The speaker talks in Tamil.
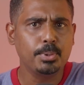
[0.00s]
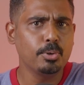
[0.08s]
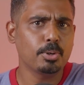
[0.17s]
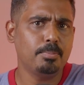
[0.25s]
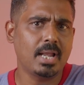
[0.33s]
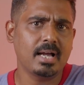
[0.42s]

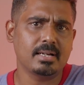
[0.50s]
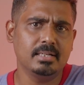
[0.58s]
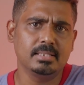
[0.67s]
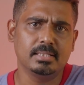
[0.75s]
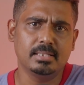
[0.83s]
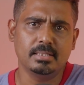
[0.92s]
பியூர்
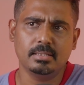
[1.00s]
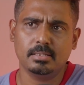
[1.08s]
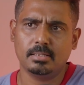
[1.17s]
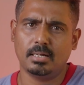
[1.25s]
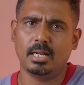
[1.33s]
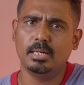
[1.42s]
பிளாக்லேருந்து
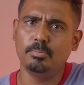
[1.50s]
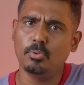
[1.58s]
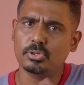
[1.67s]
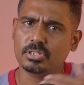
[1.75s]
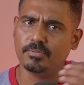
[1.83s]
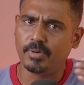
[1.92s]

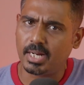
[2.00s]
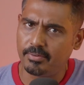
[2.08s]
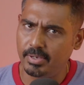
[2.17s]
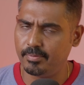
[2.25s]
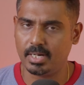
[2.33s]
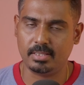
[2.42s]
ஆல்மோஸ்ட்
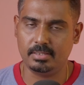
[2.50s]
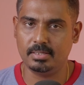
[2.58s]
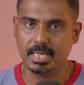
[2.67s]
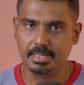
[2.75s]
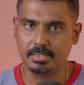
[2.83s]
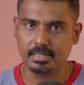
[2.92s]
வரவே வராது
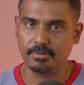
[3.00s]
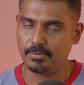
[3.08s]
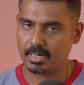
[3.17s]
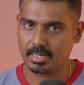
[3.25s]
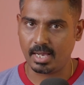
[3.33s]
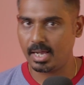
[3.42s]
லைட்
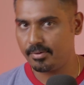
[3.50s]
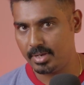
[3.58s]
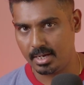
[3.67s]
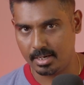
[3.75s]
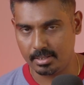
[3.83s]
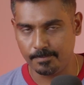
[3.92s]
ரிஃப்ளெக்ட்
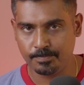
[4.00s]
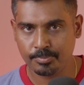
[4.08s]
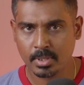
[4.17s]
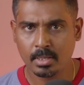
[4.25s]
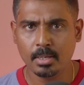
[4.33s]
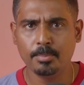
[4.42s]
ஆகவே ஆகாது
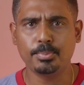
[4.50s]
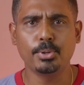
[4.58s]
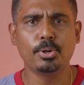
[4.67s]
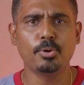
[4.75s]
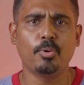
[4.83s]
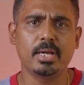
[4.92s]

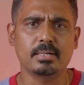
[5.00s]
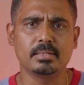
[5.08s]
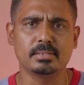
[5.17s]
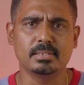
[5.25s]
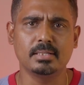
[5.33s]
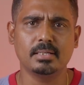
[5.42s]
பியூர்
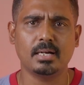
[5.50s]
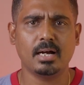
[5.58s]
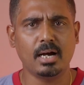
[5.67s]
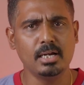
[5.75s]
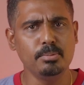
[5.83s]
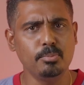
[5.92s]
ஒயிட்லேருந்து
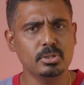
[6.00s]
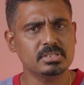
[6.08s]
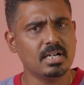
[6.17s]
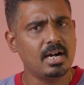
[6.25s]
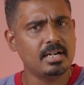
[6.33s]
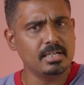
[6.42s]

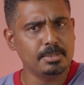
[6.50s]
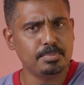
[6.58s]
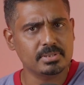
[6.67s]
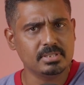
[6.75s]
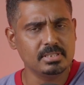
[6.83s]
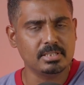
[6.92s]
ஆல்மோஸ்ட் ஹண்ட்ரட்
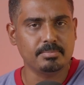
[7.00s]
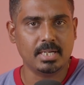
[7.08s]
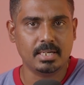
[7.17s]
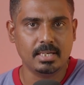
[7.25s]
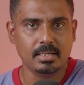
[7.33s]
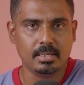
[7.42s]
பர்சன்ட்டுக்கு
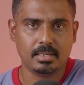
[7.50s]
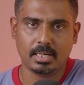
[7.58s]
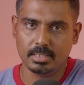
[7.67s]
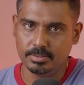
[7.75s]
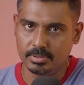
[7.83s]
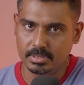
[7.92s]
மேலே
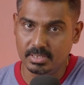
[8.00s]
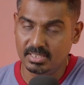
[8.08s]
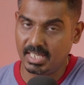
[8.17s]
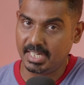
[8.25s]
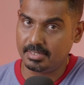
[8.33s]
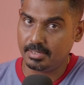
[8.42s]
அது வந்து
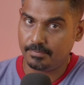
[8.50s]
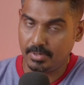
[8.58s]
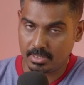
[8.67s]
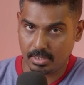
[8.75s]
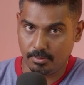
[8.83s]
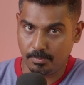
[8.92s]
லைட்டு
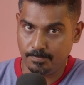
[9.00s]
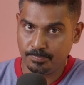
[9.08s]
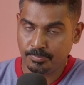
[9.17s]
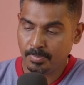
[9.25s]
ரிஃப்ளெக்ட் ஆகும்